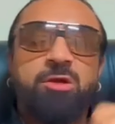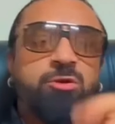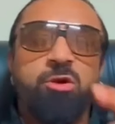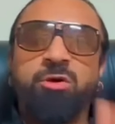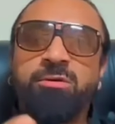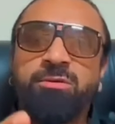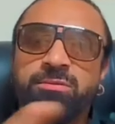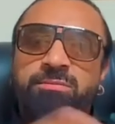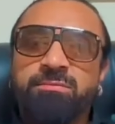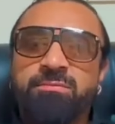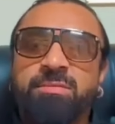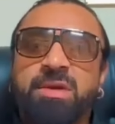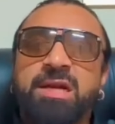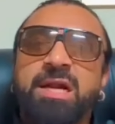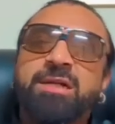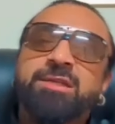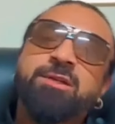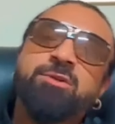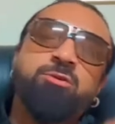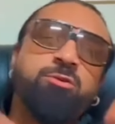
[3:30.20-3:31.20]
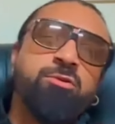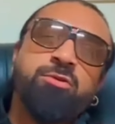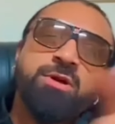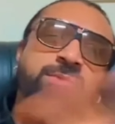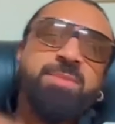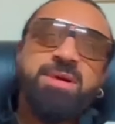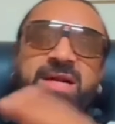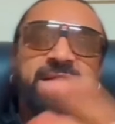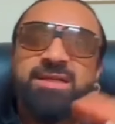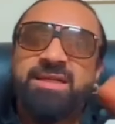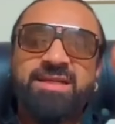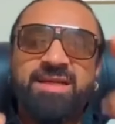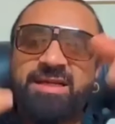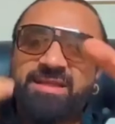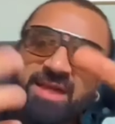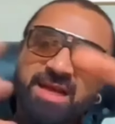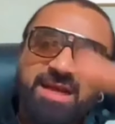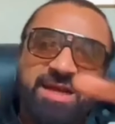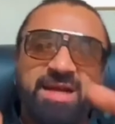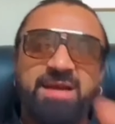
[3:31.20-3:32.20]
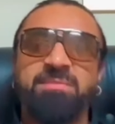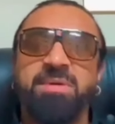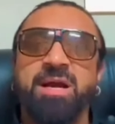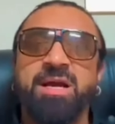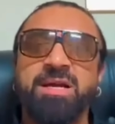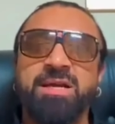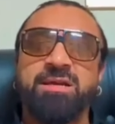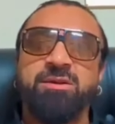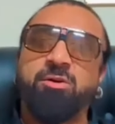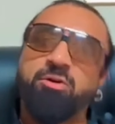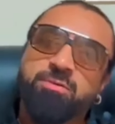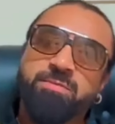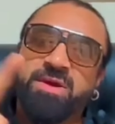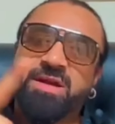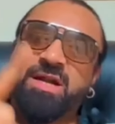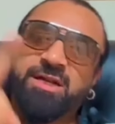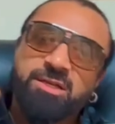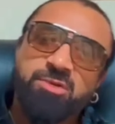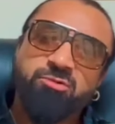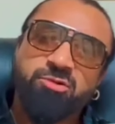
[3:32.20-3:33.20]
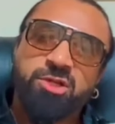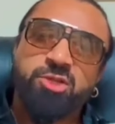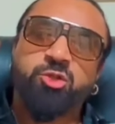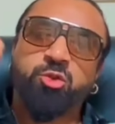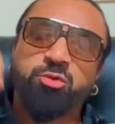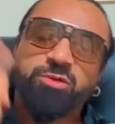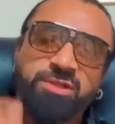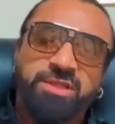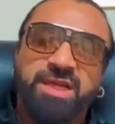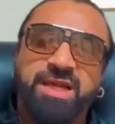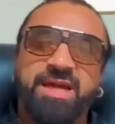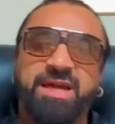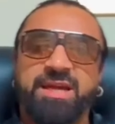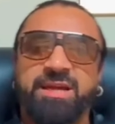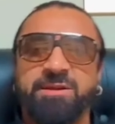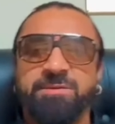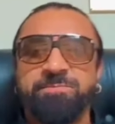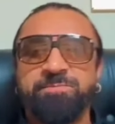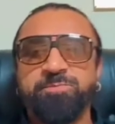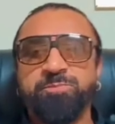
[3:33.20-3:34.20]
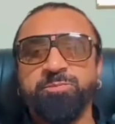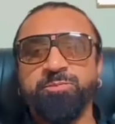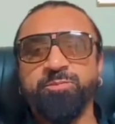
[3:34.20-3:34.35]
देखो मराठी लोगों का मराठी नेता है भाई और मराठी उनकी सुनते हैं